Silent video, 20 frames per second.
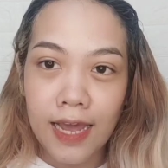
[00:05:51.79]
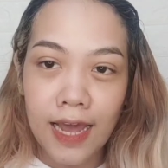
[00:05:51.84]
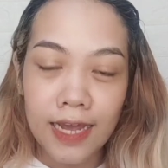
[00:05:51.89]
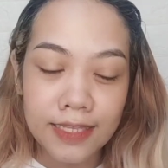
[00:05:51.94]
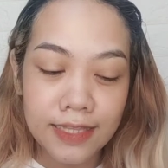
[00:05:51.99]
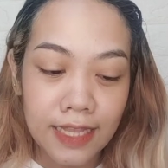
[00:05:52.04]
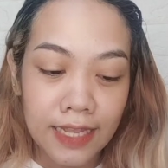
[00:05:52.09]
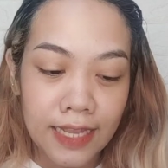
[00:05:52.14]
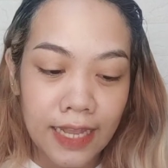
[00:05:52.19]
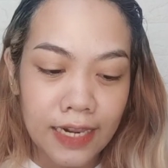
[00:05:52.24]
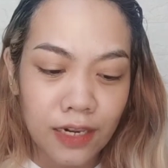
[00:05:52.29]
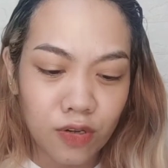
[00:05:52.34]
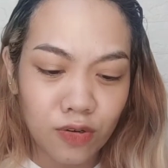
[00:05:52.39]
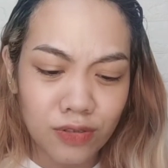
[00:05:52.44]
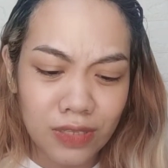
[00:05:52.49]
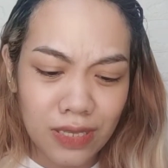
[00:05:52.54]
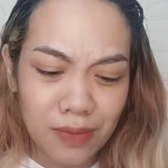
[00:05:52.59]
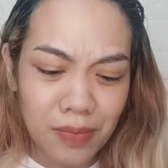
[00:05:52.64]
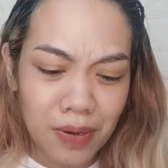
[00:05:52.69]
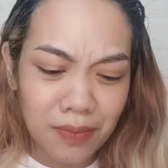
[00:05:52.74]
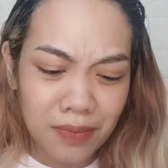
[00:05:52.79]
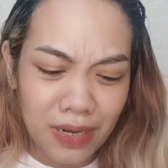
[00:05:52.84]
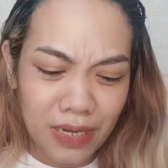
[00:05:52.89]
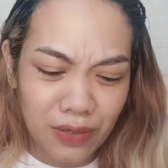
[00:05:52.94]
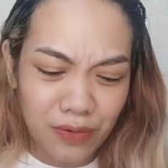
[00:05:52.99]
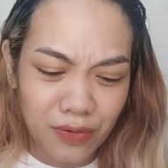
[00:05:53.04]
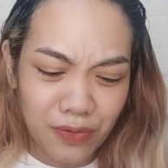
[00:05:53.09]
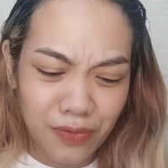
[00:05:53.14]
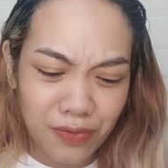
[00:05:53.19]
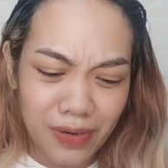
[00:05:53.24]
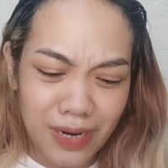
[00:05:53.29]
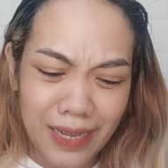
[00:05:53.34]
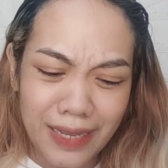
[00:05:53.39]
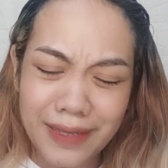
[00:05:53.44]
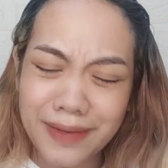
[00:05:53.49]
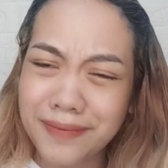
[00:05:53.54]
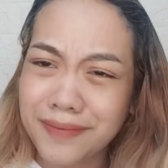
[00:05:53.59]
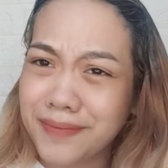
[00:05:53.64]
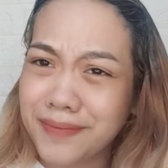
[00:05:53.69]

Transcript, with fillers: Ang tagal ko di ba magkulay?